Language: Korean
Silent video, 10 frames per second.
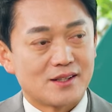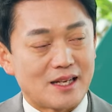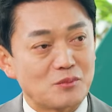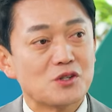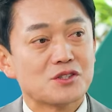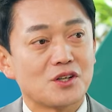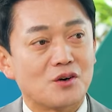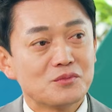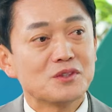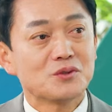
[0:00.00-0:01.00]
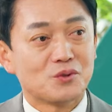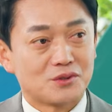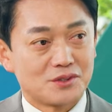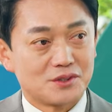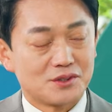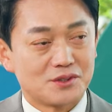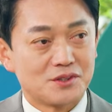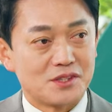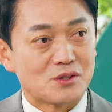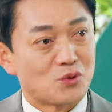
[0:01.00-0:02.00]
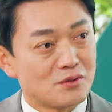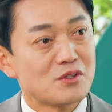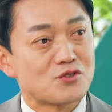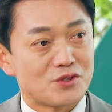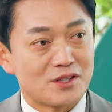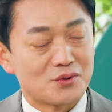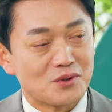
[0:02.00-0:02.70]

나머지 없는 곳들은 이제 도립미술관을